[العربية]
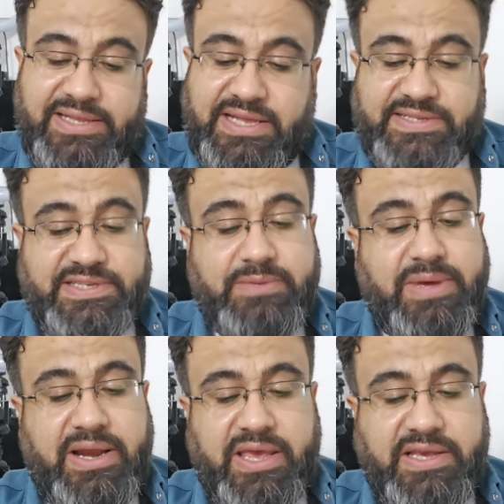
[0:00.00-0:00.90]
تنصيب
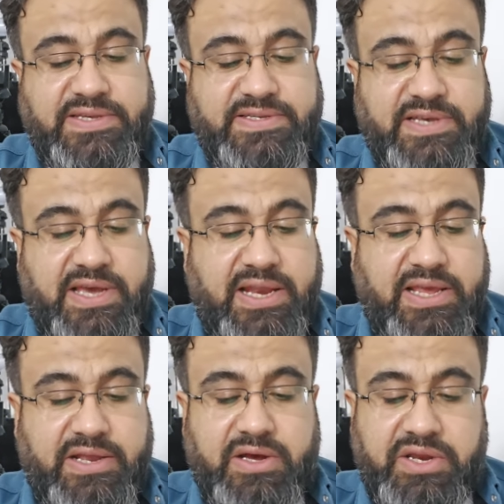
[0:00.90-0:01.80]
الرئيس
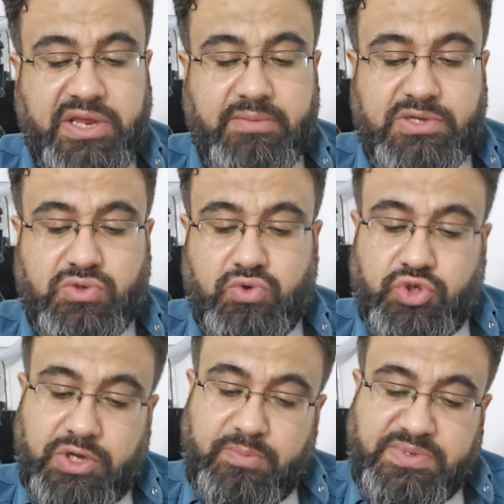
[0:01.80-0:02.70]
الإيراني مسعود
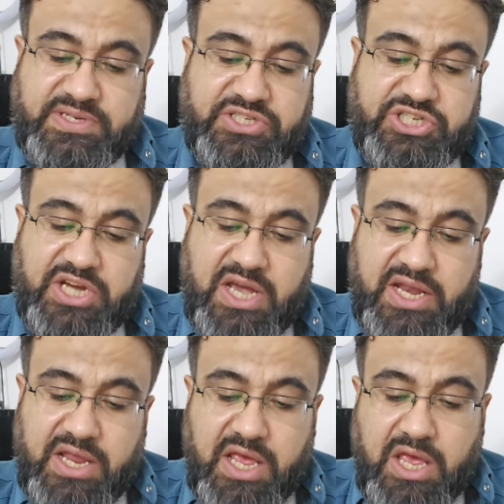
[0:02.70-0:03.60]
بزكشيان